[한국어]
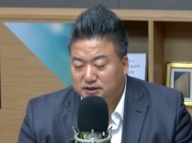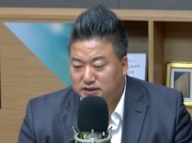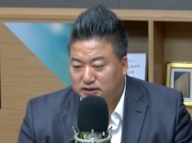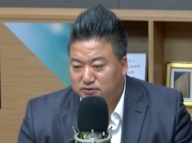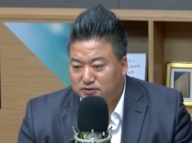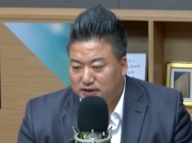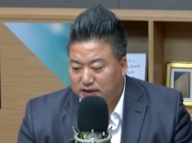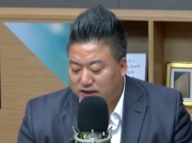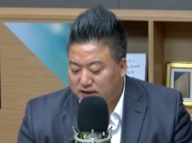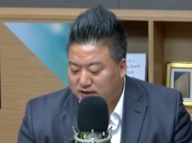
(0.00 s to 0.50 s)

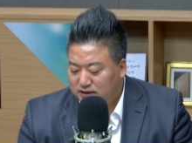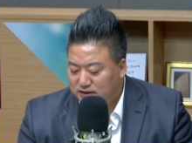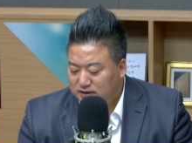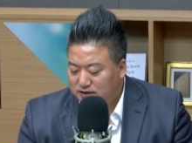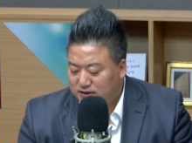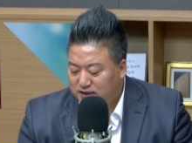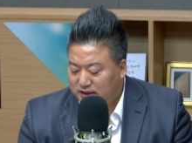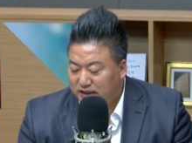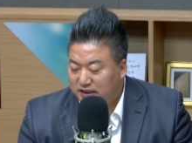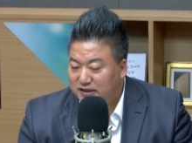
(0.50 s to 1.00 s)
기자도 이야기를
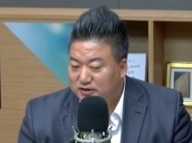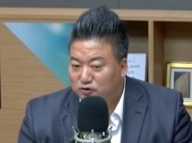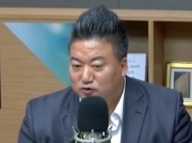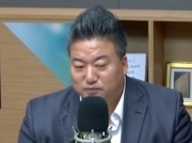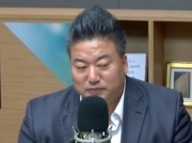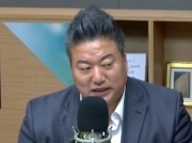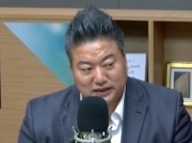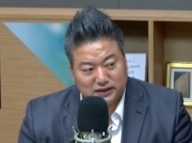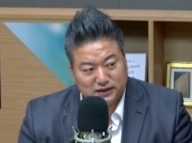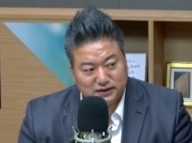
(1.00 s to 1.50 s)
했듯이 생활
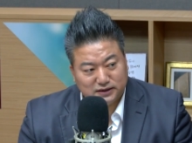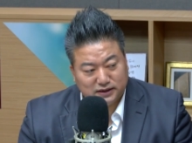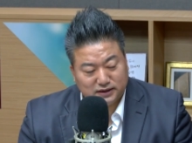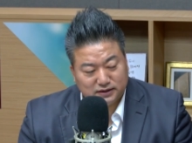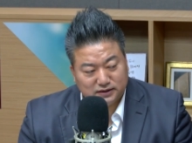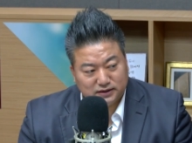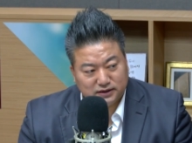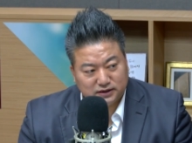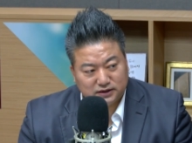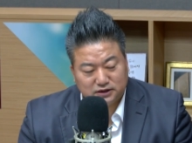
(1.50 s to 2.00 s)
속 박영이
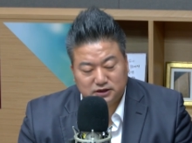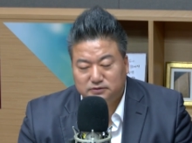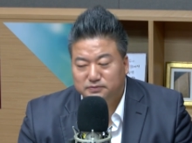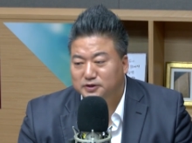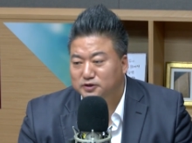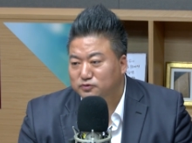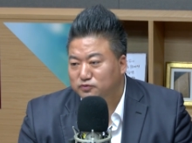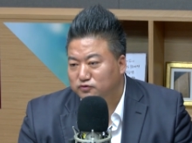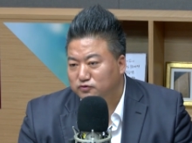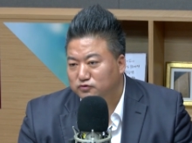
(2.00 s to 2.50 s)
되는데
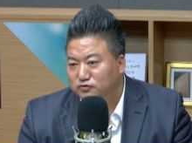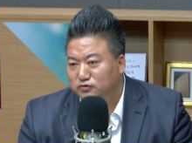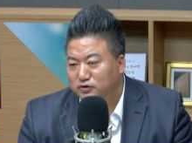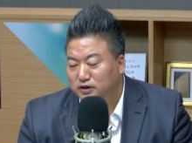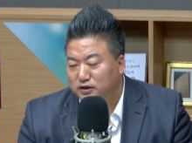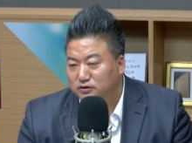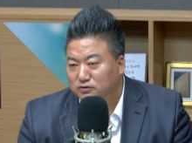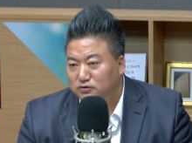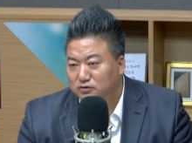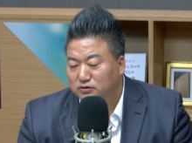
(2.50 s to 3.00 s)
그럼에도
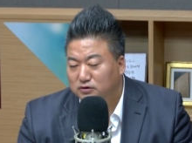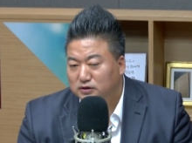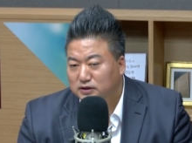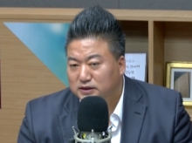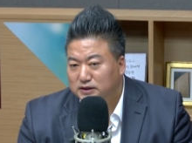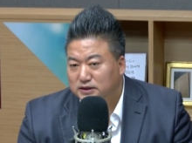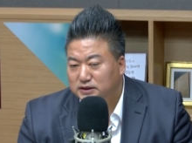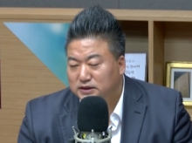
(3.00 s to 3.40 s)
불구하고